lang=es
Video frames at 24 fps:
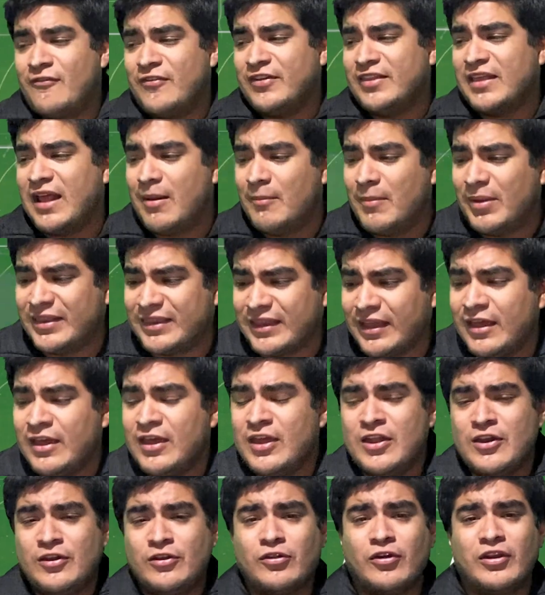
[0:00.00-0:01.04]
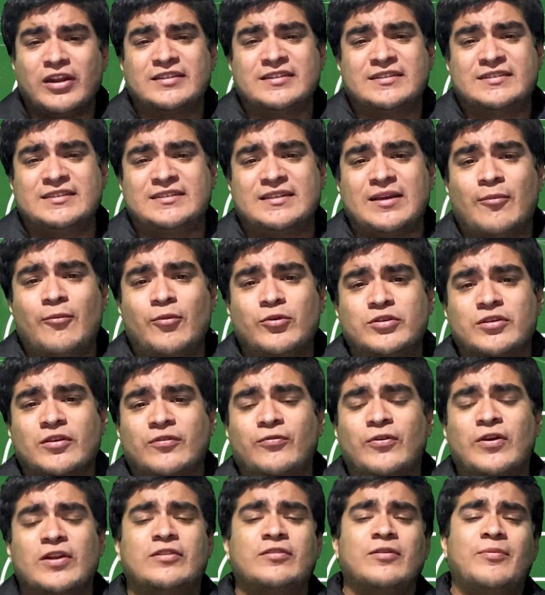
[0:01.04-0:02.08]
Finalmente no necesitan mucho
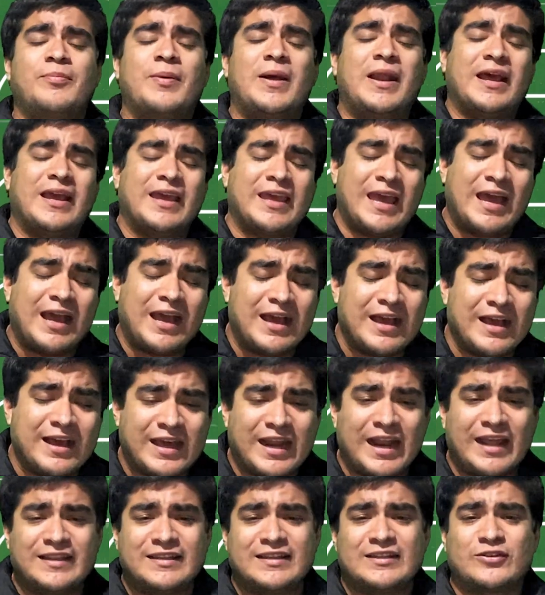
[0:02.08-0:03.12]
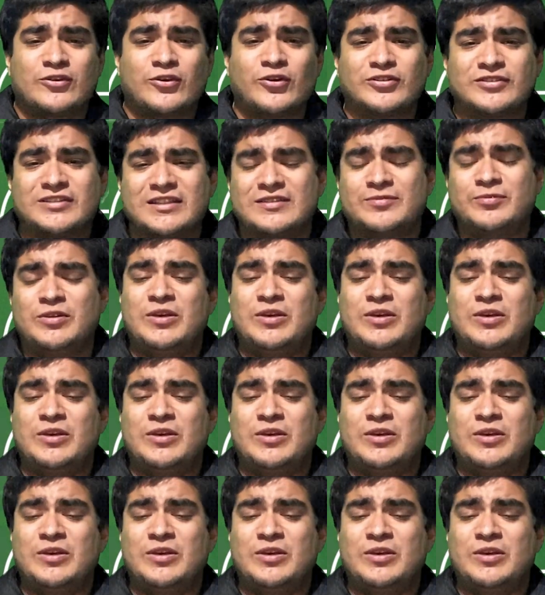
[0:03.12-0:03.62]
esfuerzo para que hagan grandes cosas